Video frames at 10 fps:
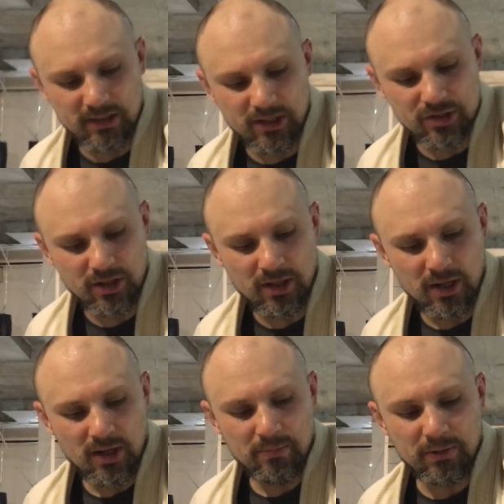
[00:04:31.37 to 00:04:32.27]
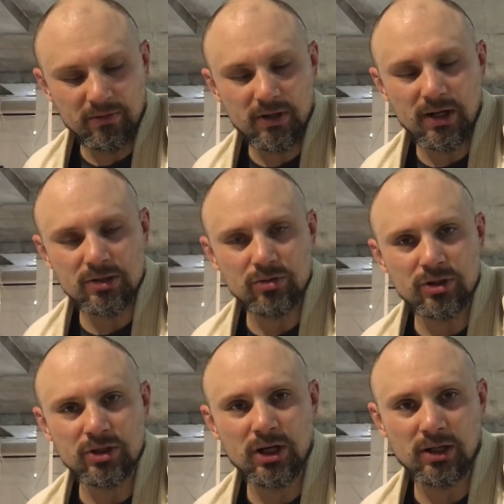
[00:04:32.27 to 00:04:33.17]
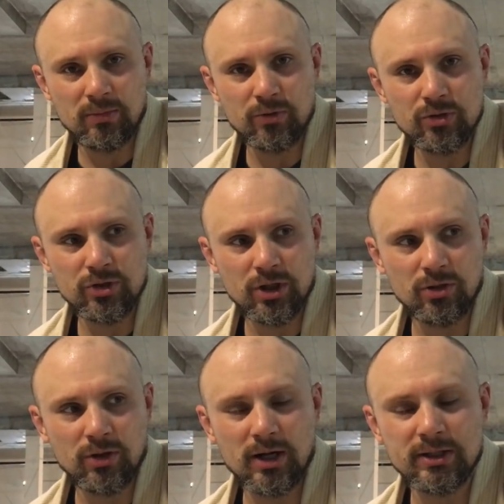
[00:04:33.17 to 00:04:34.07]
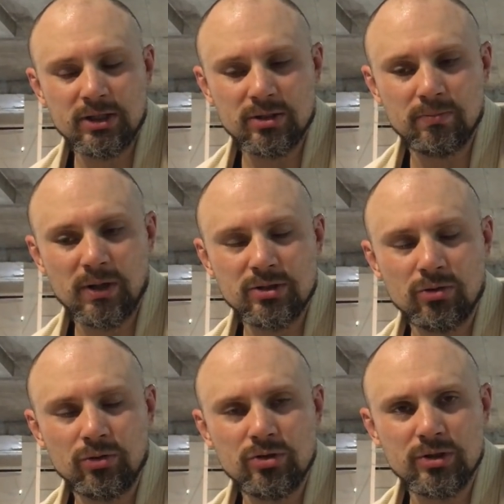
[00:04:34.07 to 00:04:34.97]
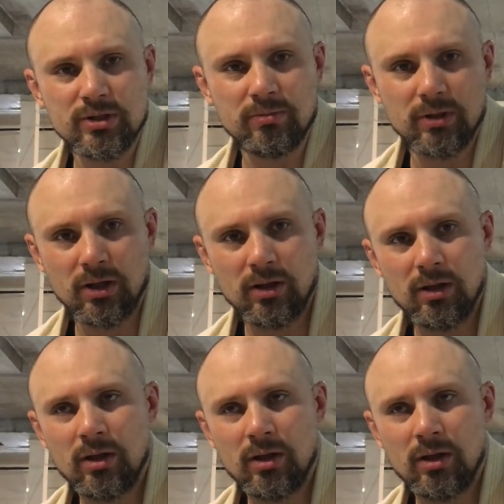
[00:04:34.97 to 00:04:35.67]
они должны подвергаться очень тщательному изучению, как те же бросок ножницами, да,